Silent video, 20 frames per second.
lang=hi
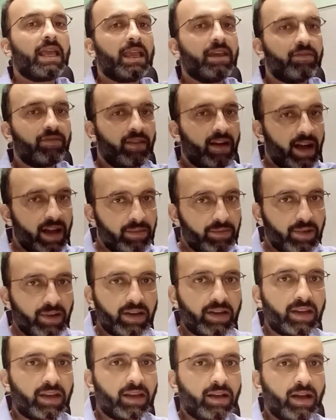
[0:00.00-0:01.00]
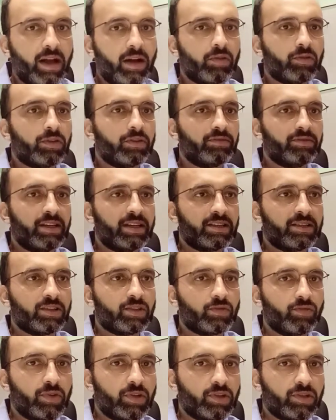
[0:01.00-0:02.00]
इफ़ आई एम रनिंग आउट ऑफ दैट
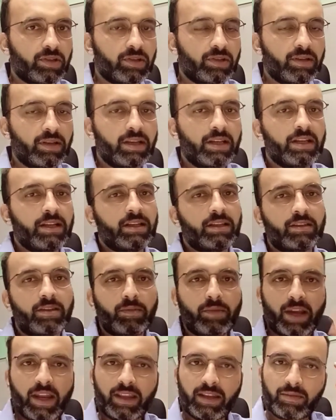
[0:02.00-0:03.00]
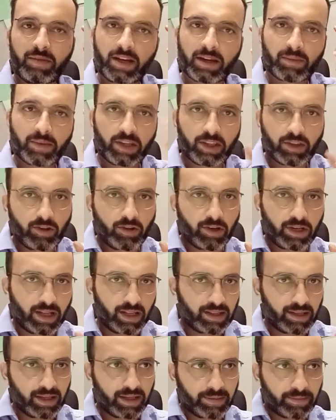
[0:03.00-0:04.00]
सिचुएशन तब मेरे दिमाग में ये थॉट
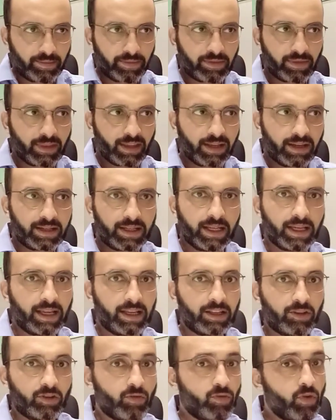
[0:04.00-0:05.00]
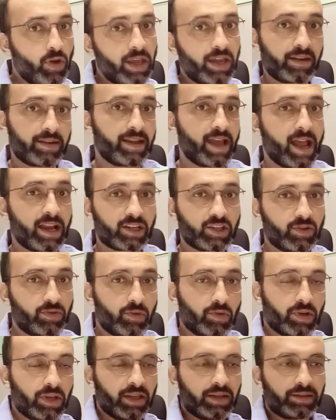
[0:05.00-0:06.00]
आता है ठीक है तो वो एक रिएक्शन
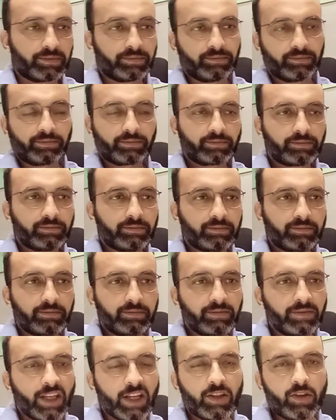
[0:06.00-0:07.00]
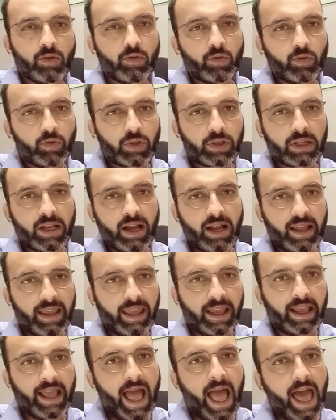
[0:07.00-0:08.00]
हो गया तो उसका
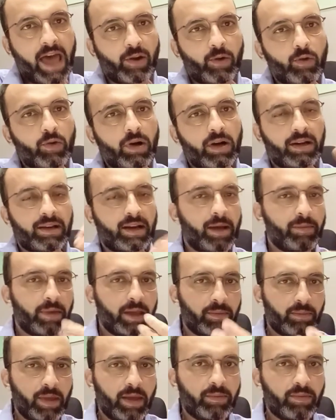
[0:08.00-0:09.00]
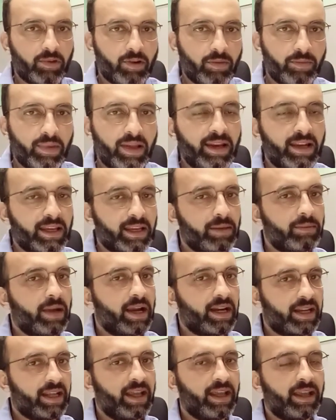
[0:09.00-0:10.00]
एक एरो अगर आप एक पेपर और पेन लेके
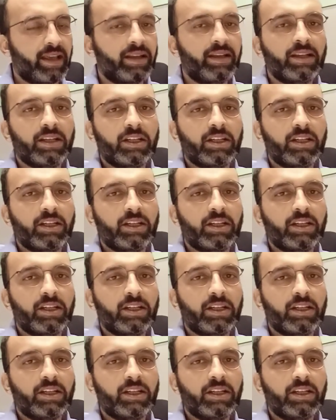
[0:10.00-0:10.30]
बैठे हैं